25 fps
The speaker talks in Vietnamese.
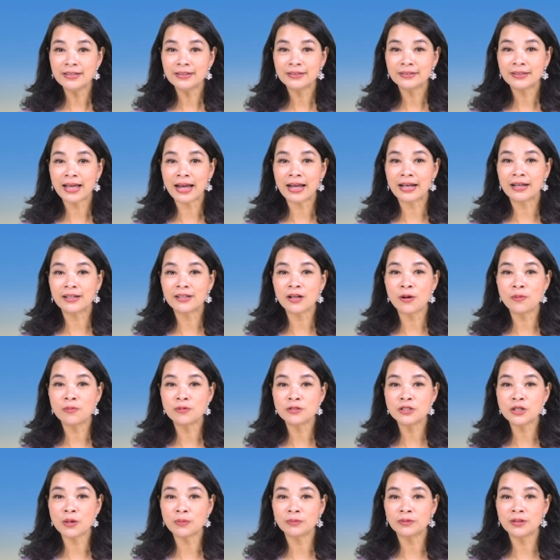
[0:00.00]
thành công
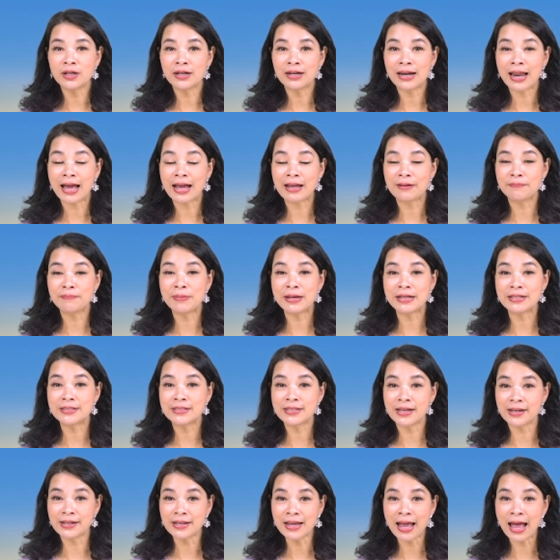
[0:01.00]
trong tương lai bị
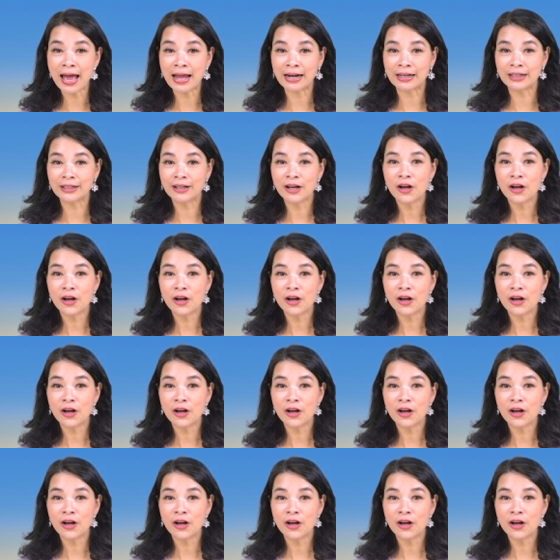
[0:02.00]
giới hạn